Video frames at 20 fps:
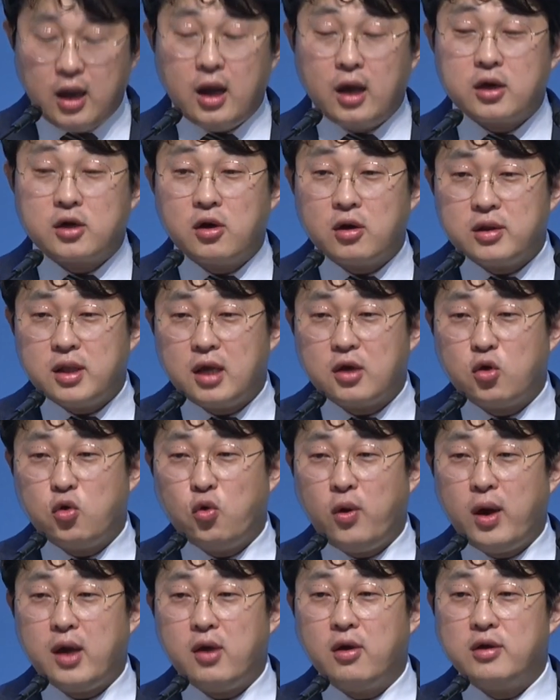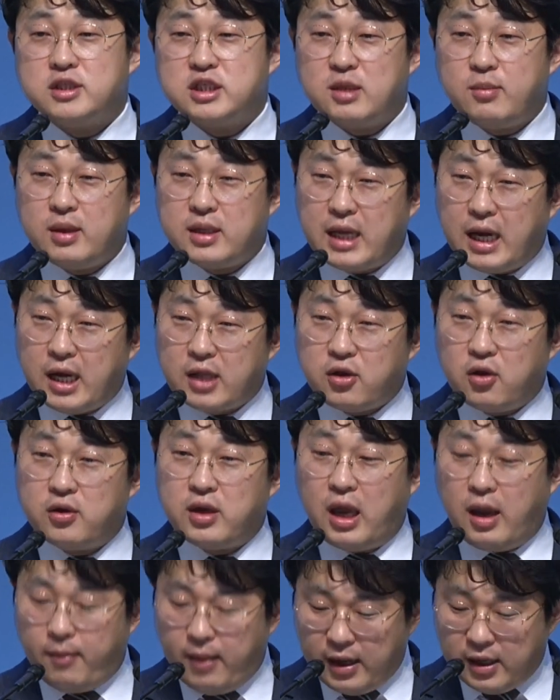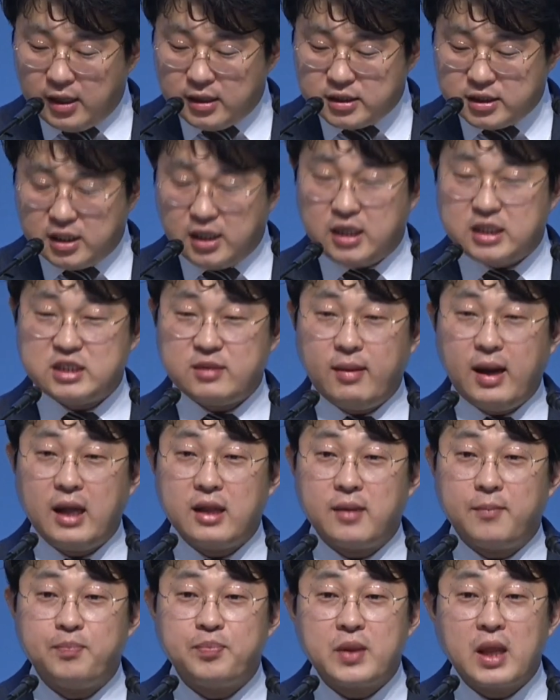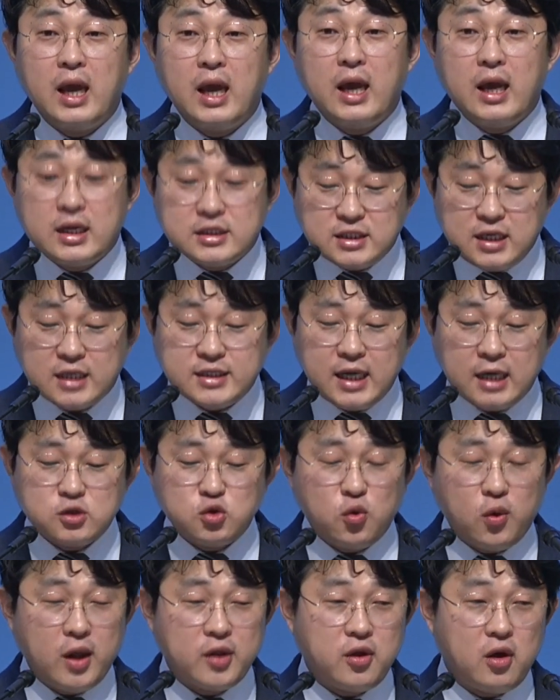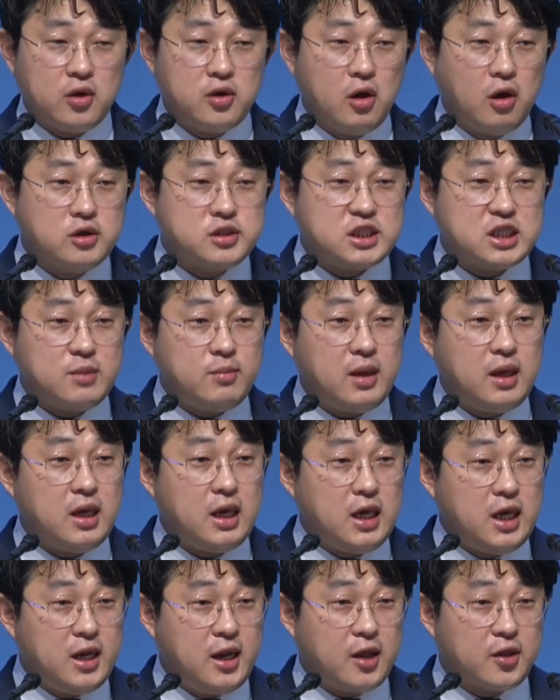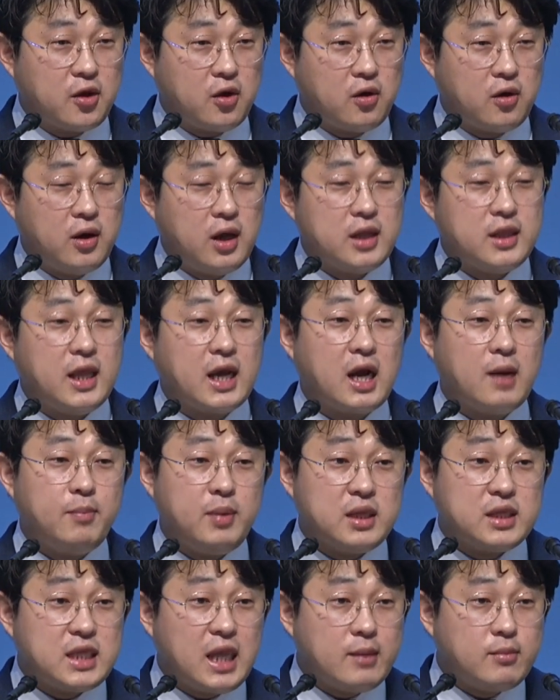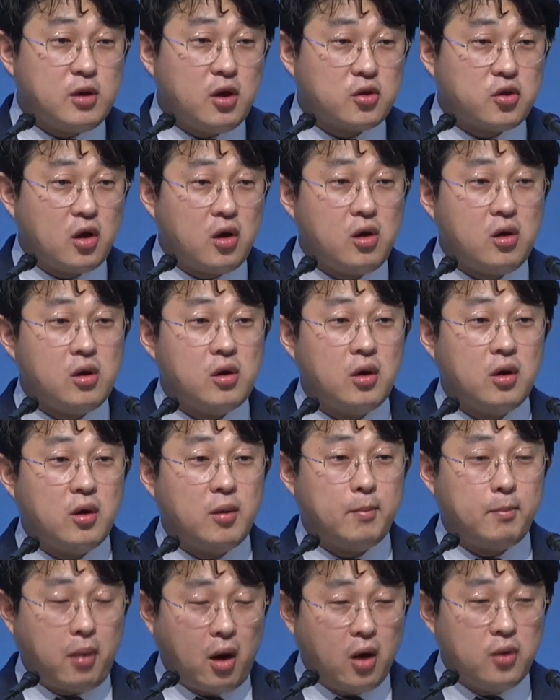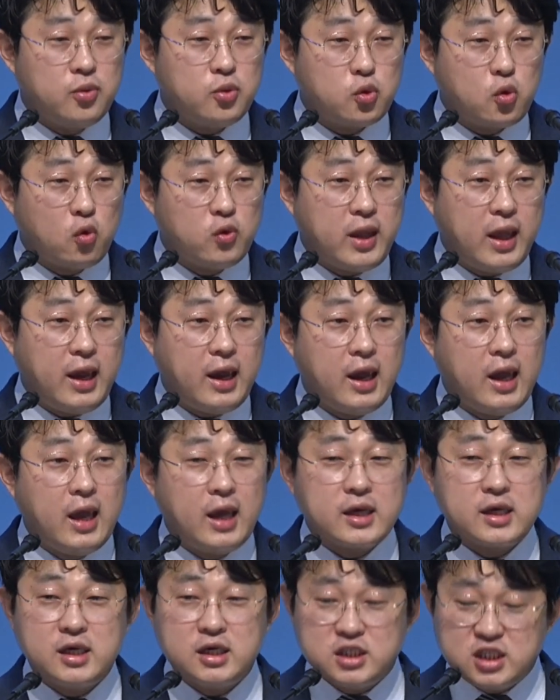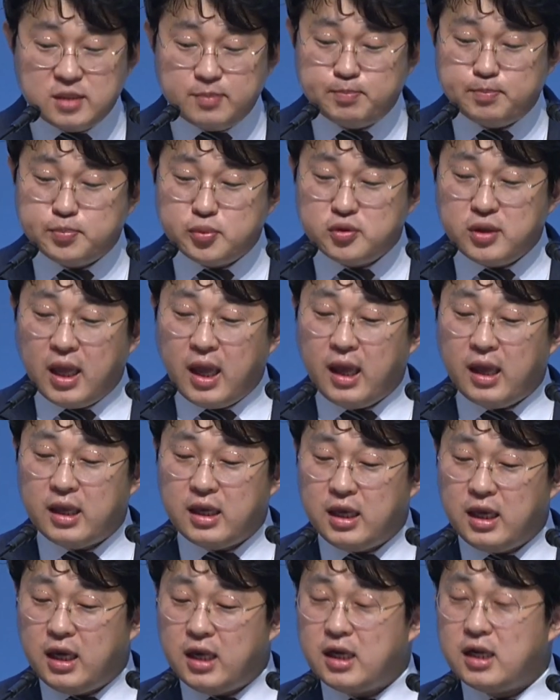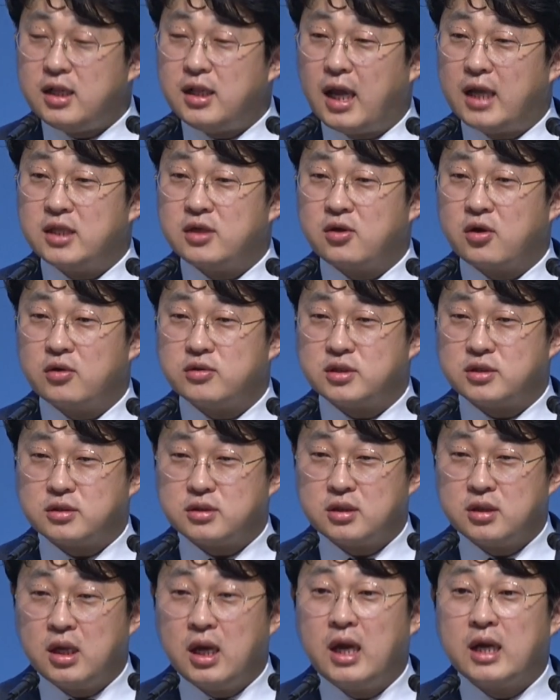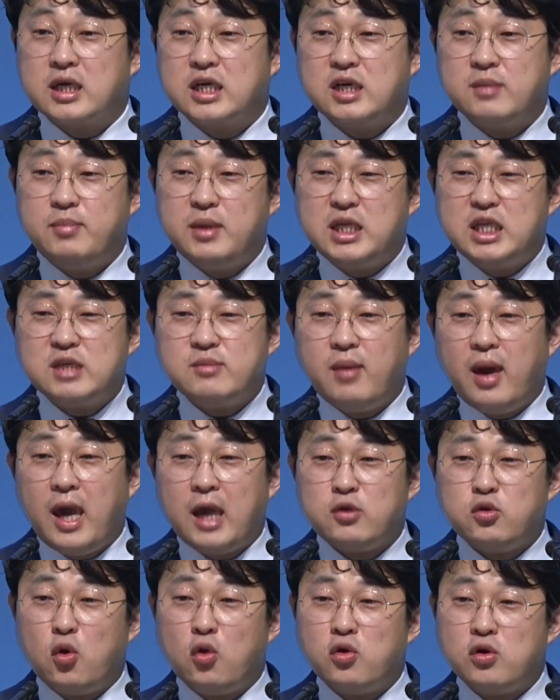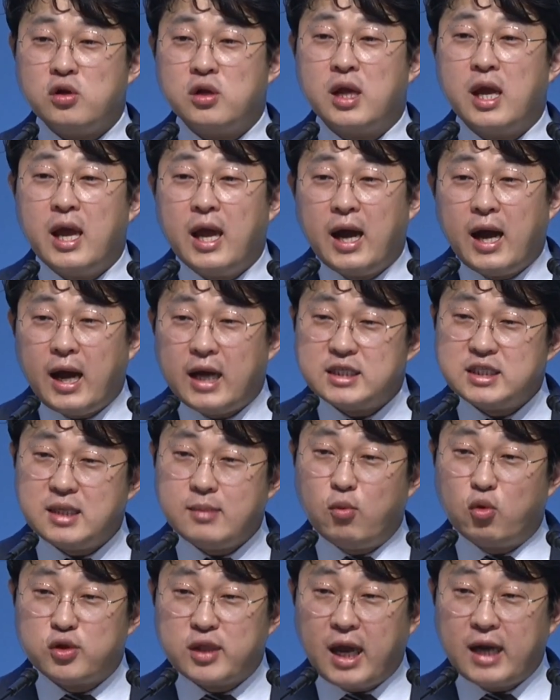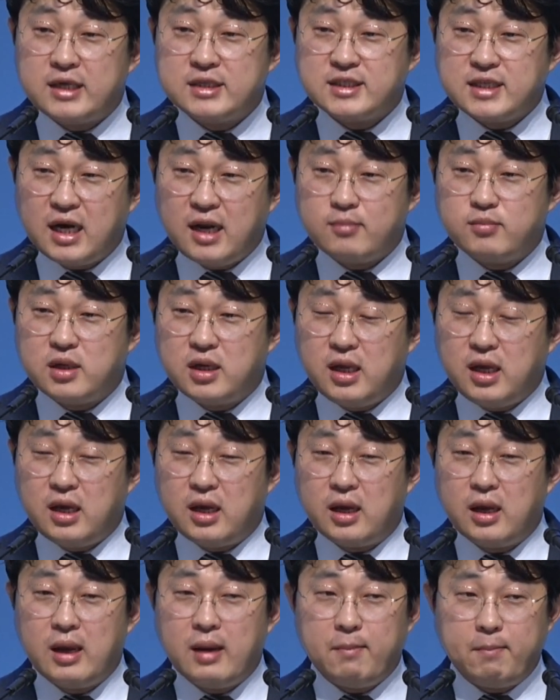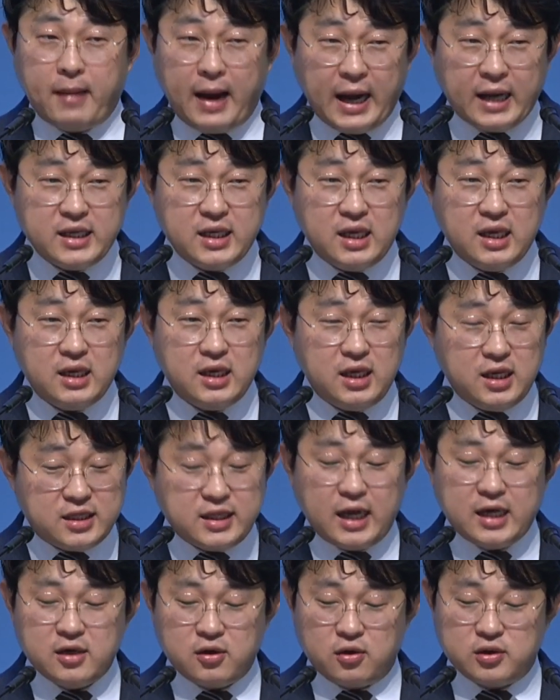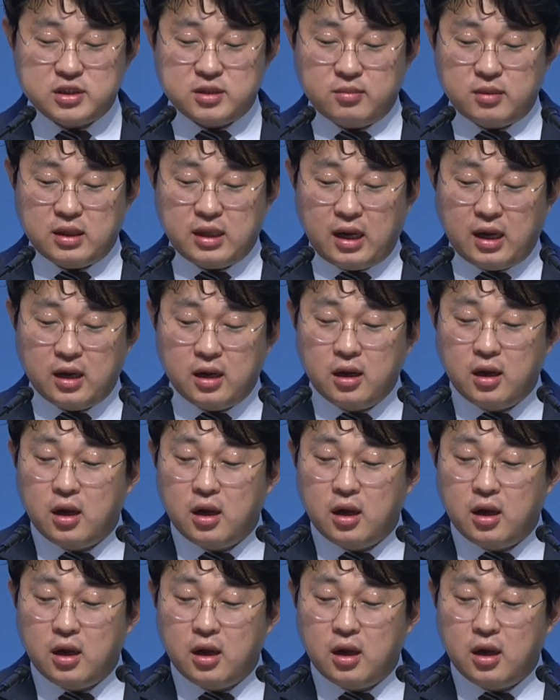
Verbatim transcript: 그런데 교회에 열심히 나와서 예배를 드리지만 세상 속에서 열심히 일해서 내가 피땀 흘려서 번 돈의 그 10분의 1을 내는 것, 그 믿음의 행동을 하지 못하는 사람들이 많이 있다는 것입니다.